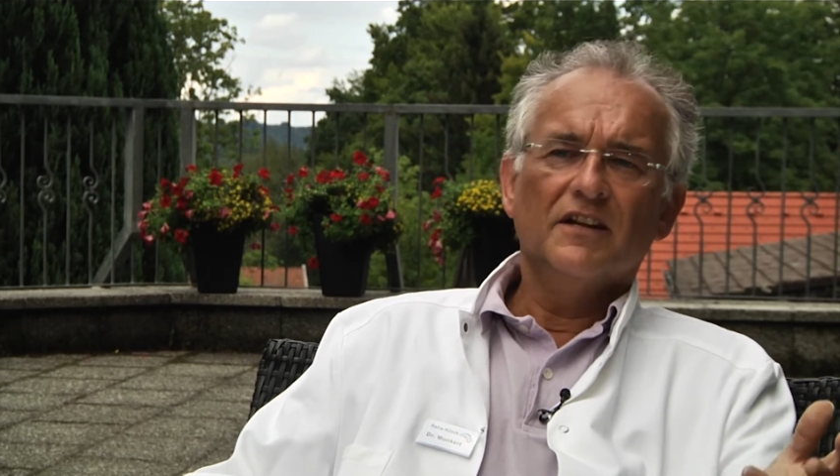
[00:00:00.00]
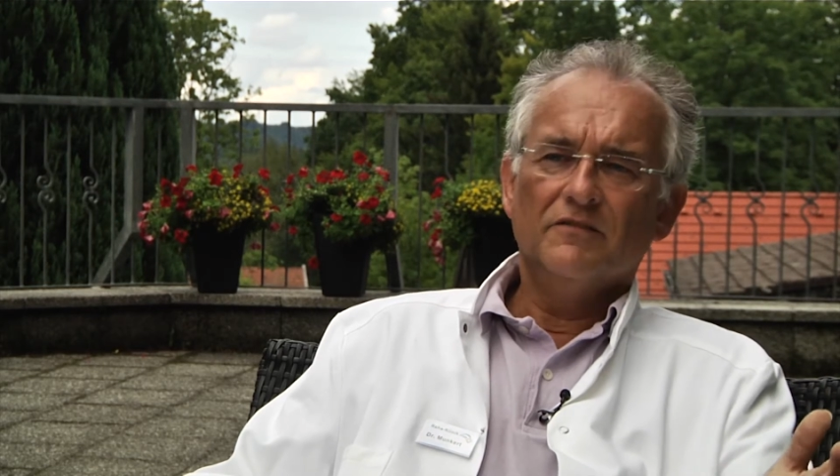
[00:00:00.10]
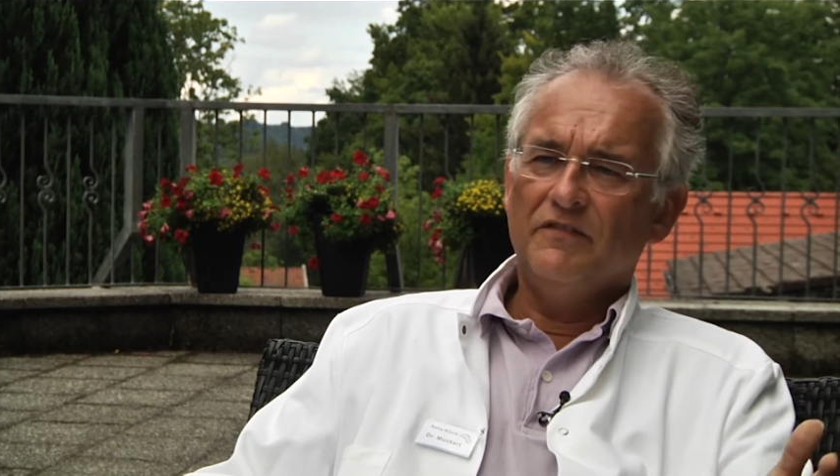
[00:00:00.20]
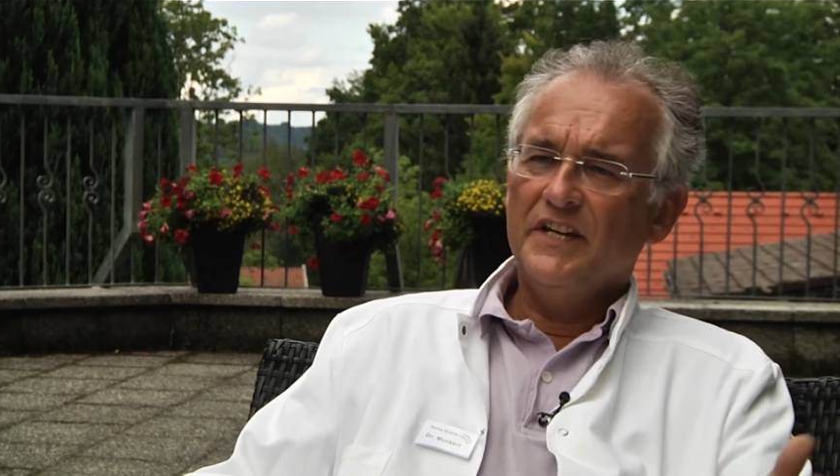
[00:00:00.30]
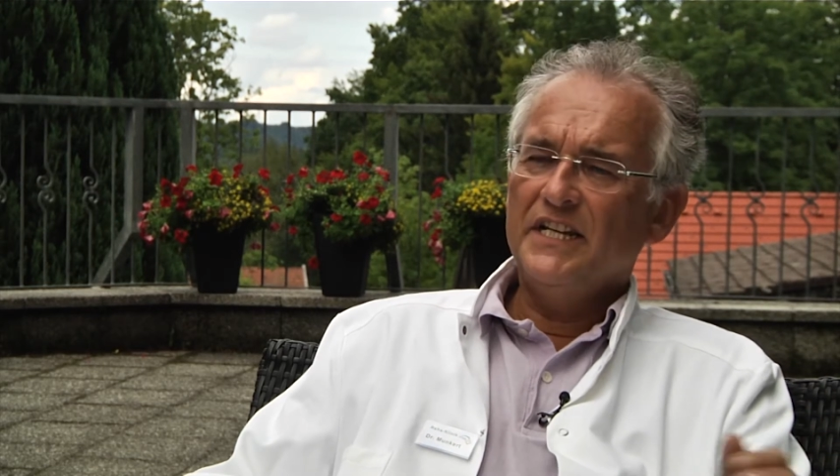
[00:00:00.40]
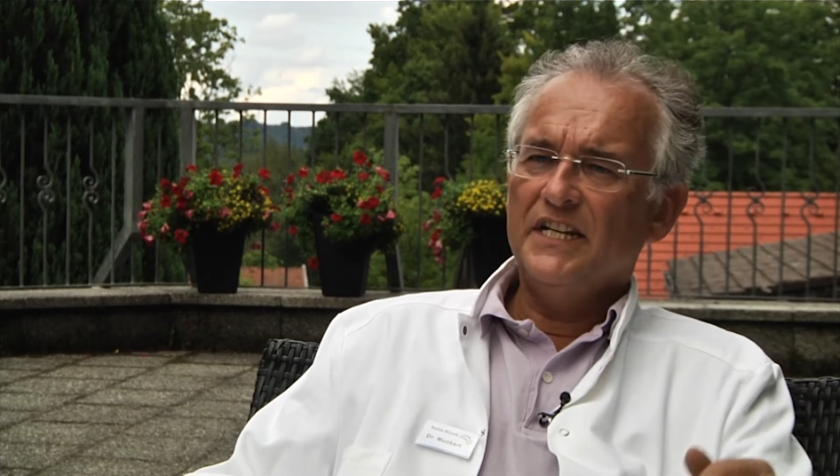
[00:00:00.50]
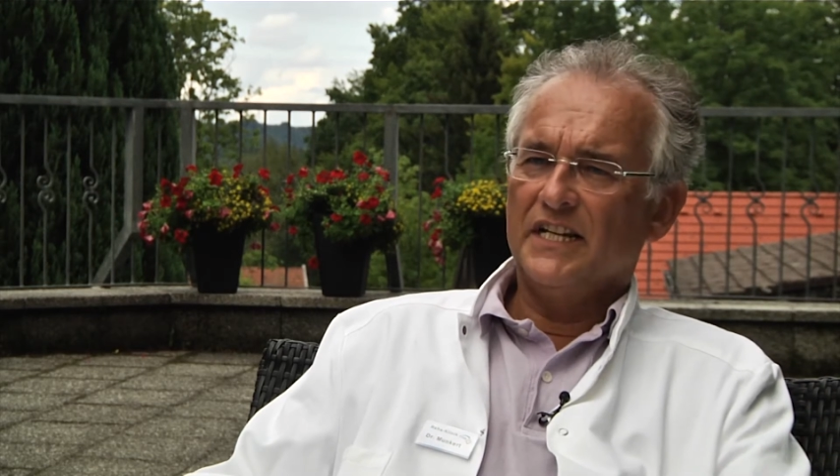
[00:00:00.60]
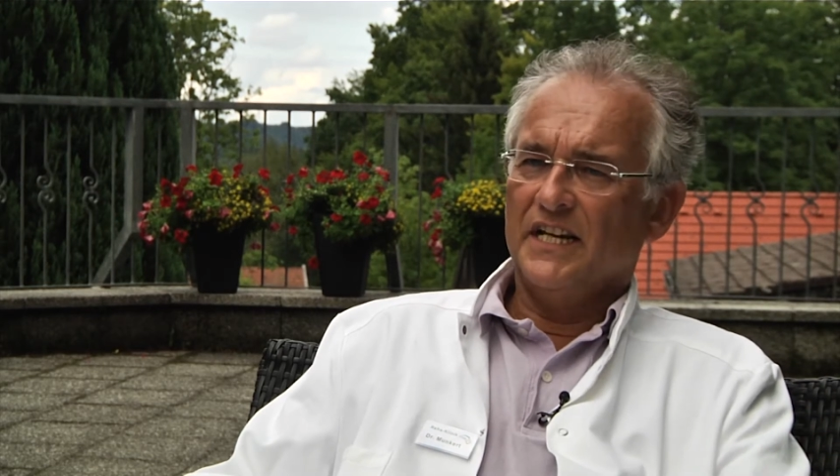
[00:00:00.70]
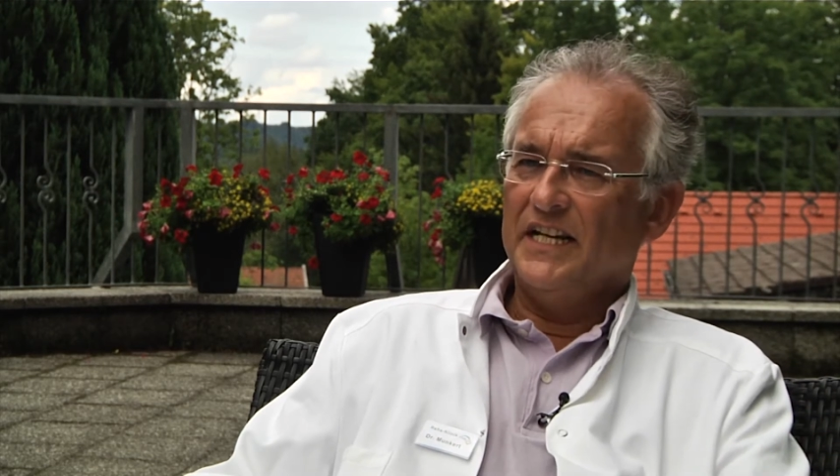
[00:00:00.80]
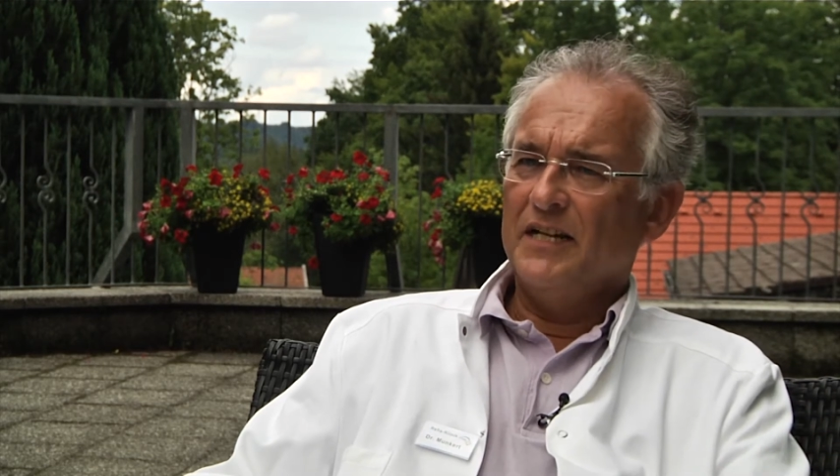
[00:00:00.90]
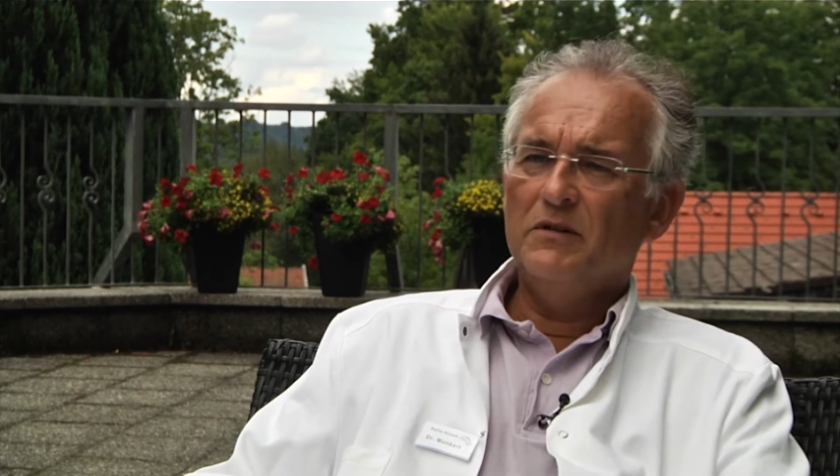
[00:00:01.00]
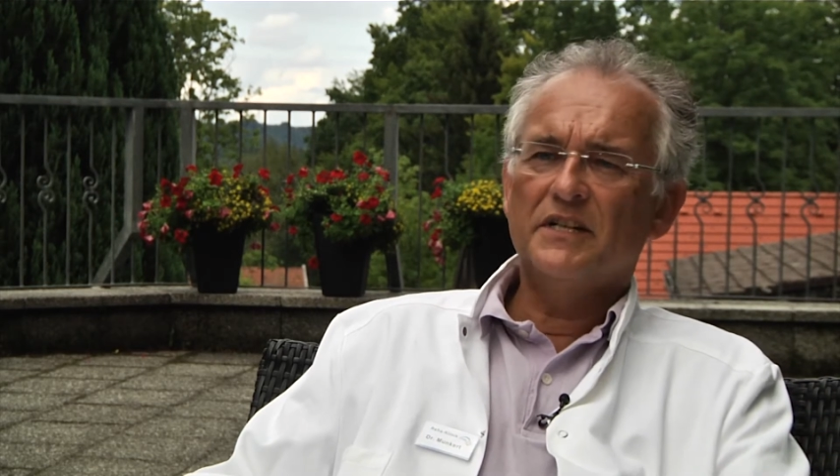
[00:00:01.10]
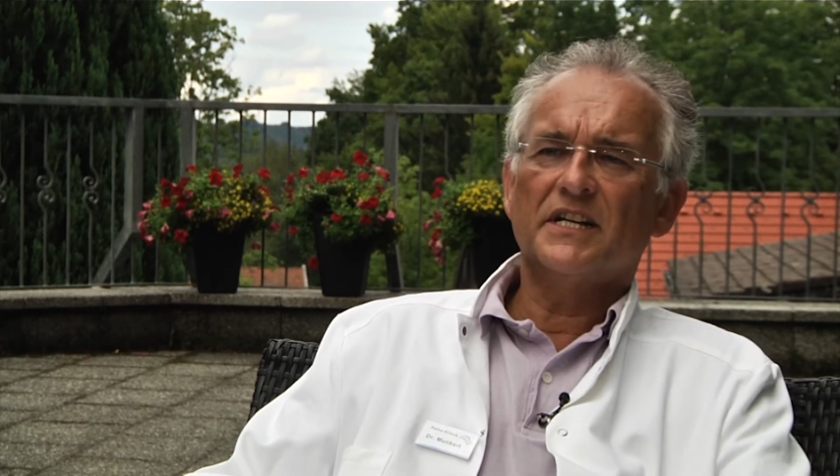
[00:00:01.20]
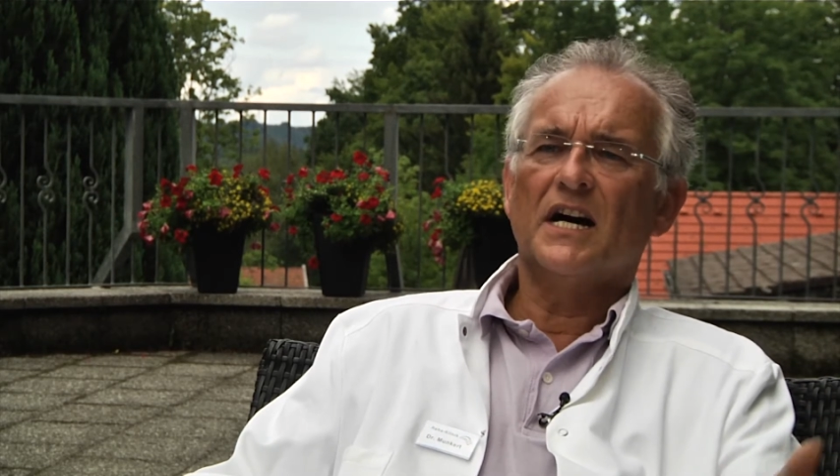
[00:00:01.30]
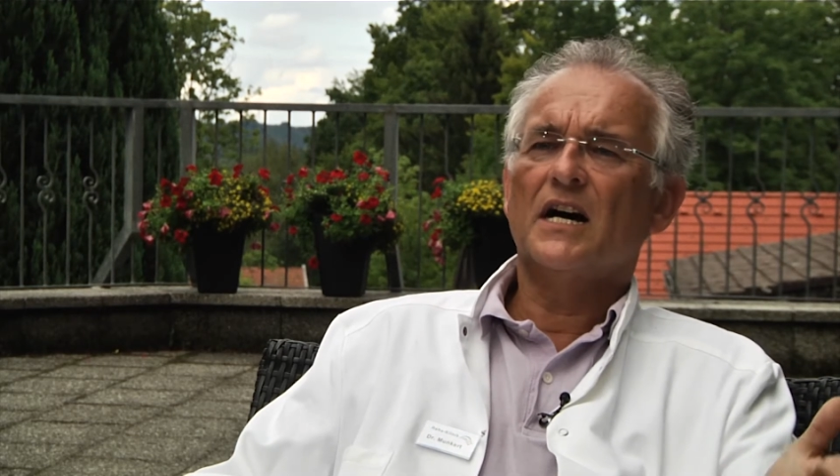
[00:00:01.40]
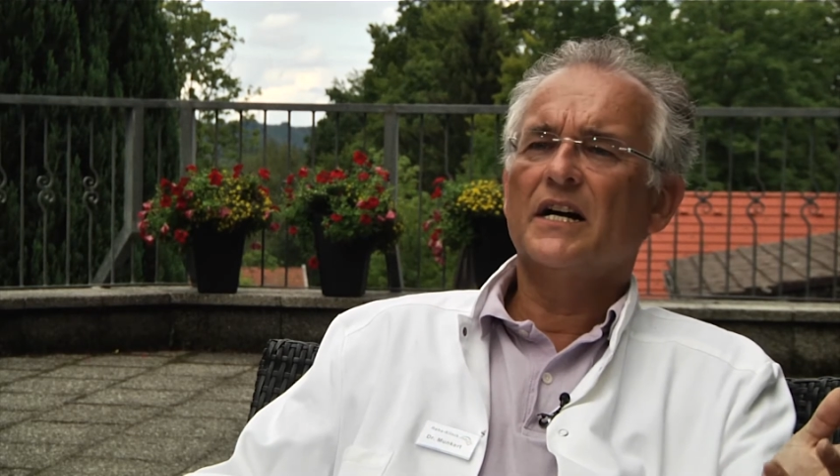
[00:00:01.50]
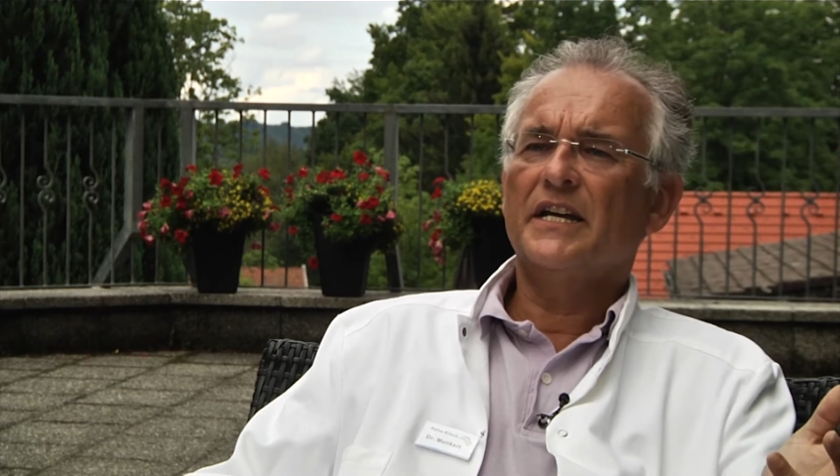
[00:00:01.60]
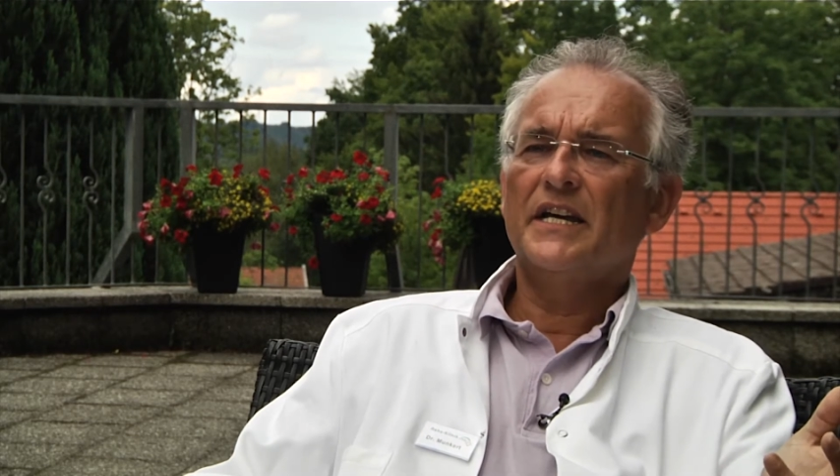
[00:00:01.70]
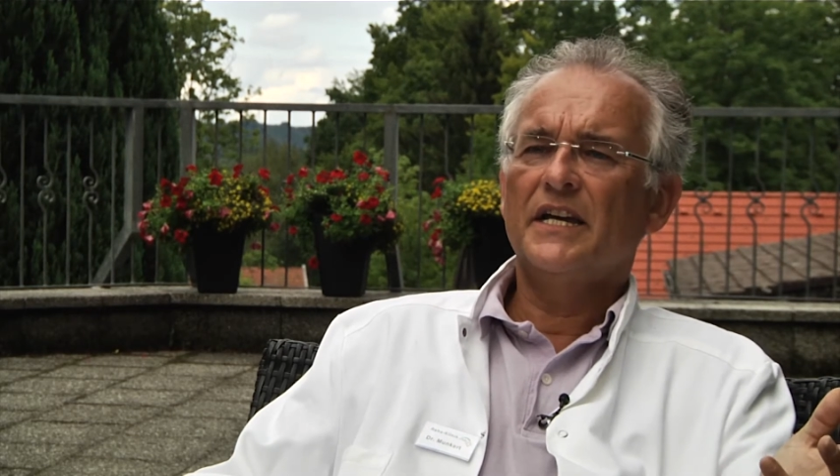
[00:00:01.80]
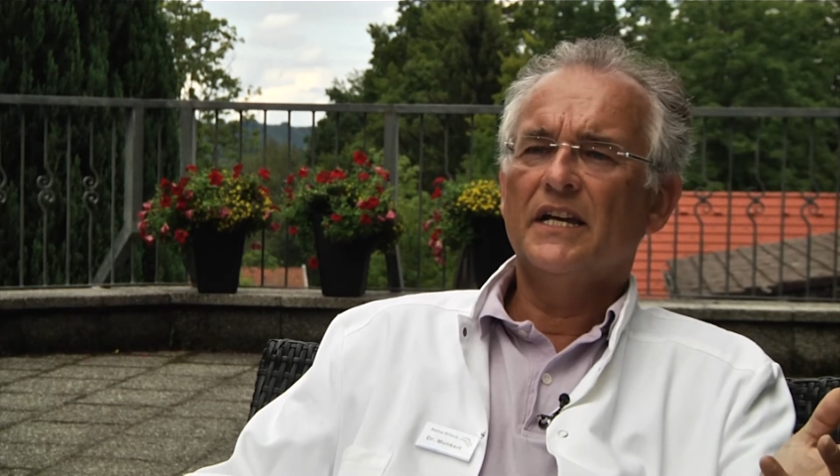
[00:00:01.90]
wenig
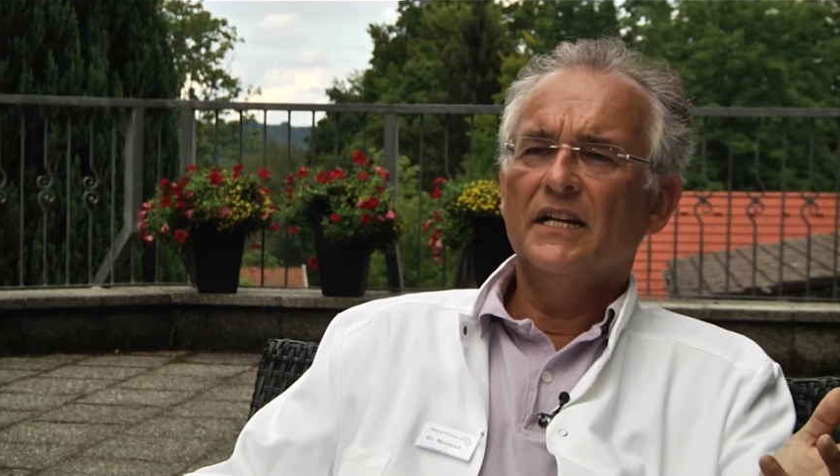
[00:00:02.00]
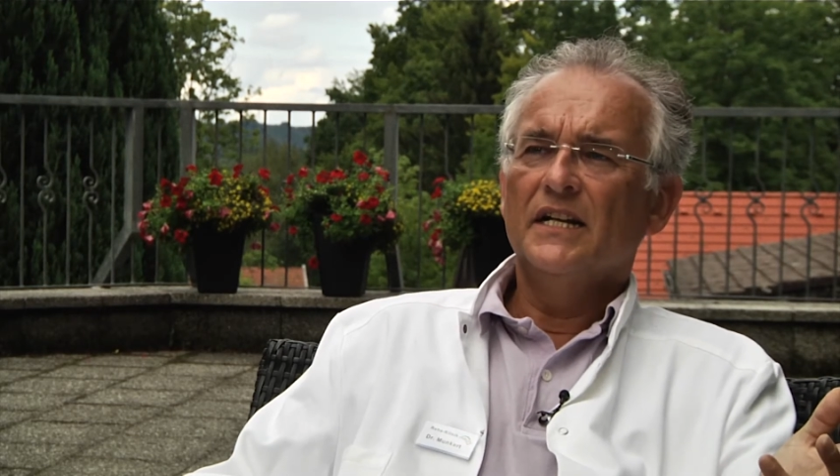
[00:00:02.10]
Nebeltage,